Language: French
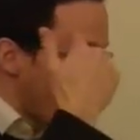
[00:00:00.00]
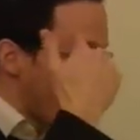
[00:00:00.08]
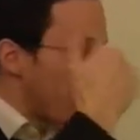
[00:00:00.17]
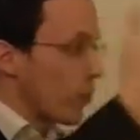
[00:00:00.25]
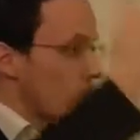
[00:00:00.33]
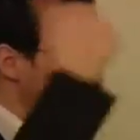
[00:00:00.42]

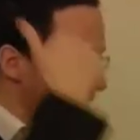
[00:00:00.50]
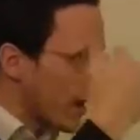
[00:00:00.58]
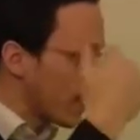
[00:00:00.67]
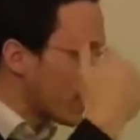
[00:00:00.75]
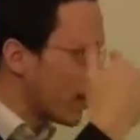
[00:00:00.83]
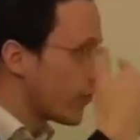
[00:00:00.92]
Pour
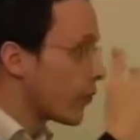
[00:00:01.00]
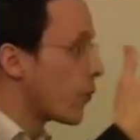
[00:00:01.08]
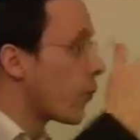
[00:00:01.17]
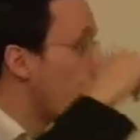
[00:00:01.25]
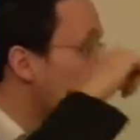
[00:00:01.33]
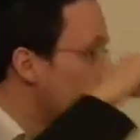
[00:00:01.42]
ça, il faut
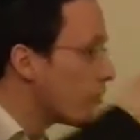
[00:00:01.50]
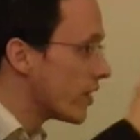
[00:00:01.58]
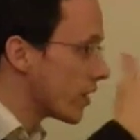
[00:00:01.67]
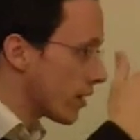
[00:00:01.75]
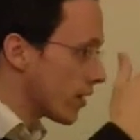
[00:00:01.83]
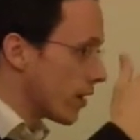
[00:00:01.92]

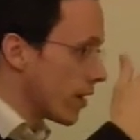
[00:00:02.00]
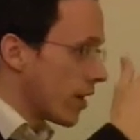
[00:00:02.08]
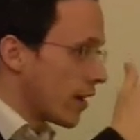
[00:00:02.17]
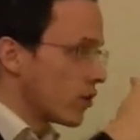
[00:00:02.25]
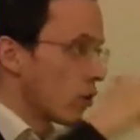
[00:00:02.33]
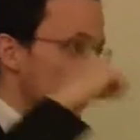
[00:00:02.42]
prouver
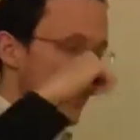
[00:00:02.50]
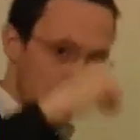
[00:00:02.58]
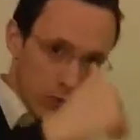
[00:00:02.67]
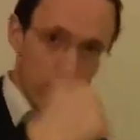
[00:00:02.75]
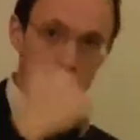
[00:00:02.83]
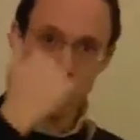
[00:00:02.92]
dans les
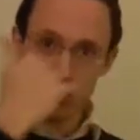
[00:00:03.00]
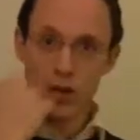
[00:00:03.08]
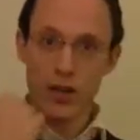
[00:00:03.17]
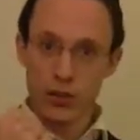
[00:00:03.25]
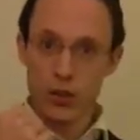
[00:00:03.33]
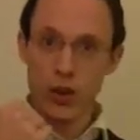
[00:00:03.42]
psukim de
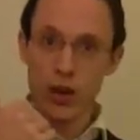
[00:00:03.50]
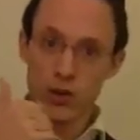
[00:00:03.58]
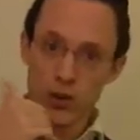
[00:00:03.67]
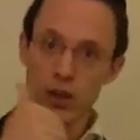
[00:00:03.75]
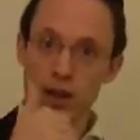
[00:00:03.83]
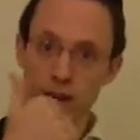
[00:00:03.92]
la Torah
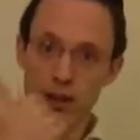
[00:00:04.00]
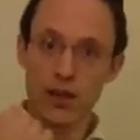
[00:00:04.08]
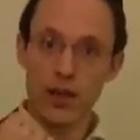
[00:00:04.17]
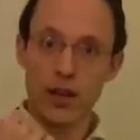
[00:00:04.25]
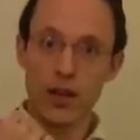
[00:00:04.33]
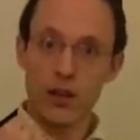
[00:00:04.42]
qu'il y, a
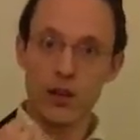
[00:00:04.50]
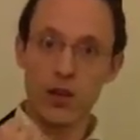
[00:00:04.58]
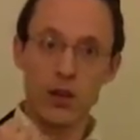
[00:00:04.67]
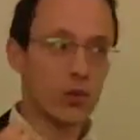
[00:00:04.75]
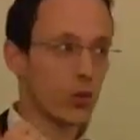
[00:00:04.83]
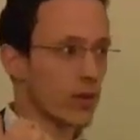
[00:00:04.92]

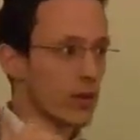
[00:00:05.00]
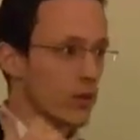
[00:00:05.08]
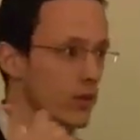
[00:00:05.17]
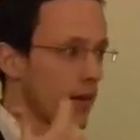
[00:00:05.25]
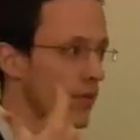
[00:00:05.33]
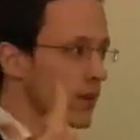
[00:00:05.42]
une autorisation
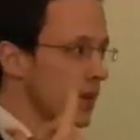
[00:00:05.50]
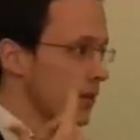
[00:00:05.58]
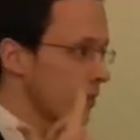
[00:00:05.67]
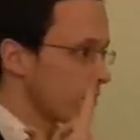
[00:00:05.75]
de travailler.